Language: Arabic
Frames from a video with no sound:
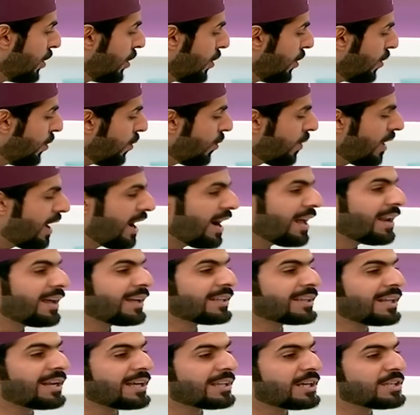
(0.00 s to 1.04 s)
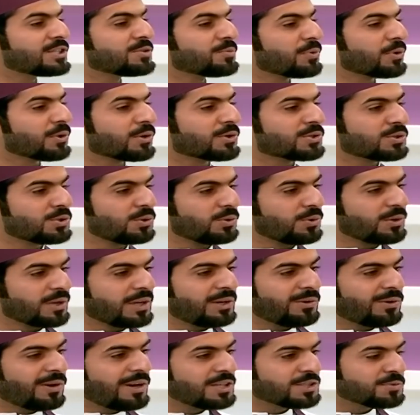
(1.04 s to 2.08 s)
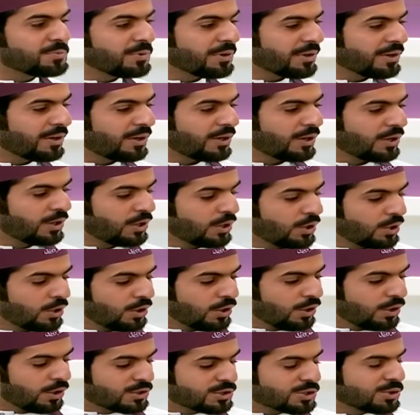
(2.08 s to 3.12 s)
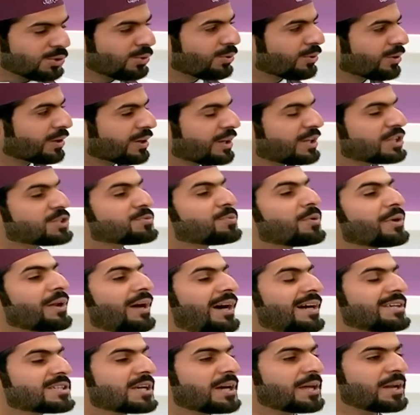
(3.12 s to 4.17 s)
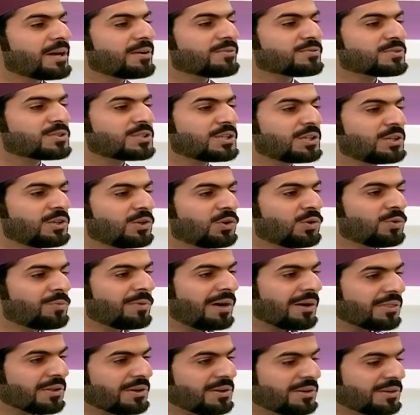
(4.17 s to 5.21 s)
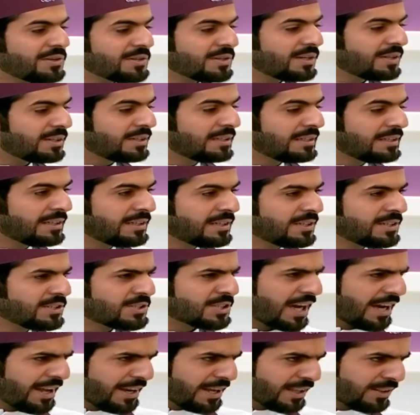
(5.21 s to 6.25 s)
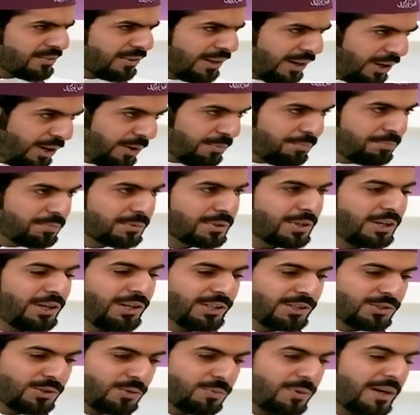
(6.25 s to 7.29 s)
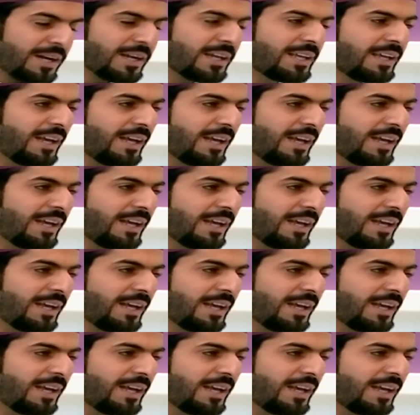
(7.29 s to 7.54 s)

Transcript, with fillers: ولانت لا تجبر كسوري ولا أجبر كسورك أجبر عزا نفسي وما ظن زانت فالحب طحت وباقي